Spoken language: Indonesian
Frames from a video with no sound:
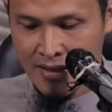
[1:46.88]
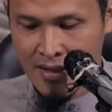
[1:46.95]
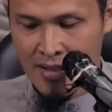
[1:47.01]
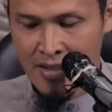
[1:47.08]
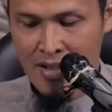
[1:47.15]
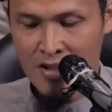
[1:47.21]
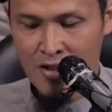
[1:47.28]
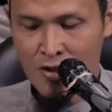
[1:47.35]

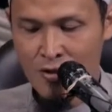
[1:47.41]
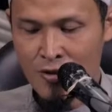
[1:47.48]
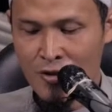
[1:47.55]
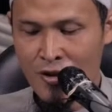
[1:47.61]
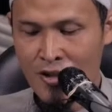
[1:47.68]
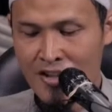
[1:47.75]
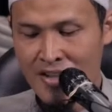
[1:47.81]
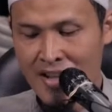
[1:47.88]

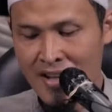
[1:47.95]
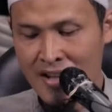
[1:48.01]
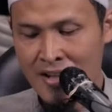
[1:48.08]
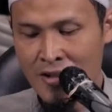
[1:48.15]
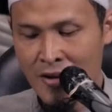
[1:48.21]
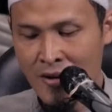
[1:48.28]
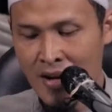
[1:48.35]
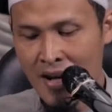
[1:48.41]
Sesungguhnya
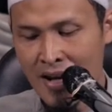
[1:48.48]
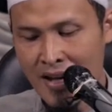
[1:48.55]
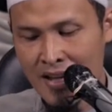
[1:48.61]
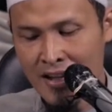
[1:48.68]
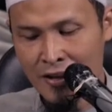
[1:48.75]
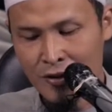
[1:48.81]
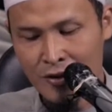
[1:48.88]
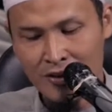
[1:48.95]
doa
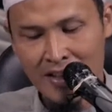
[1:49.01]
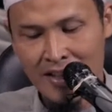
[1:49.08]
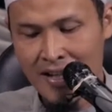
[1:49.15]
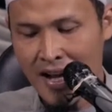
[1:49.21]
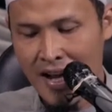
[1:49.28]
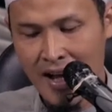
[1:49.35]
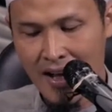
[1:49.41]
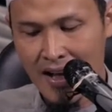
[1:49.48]
itu
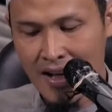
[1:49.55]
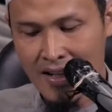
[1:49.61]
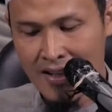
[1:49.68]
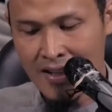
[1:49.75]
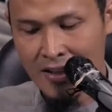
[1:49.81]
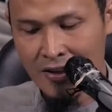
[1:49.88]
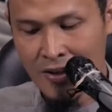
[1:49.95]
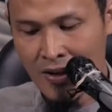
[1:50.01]
tidak akan
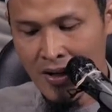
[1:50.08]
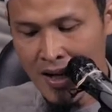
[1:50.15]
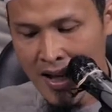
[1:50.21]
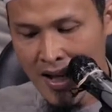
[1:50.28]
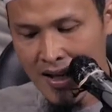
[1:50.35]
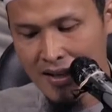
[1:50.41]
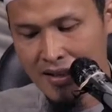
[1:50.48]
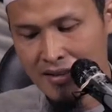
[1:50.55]
ditolak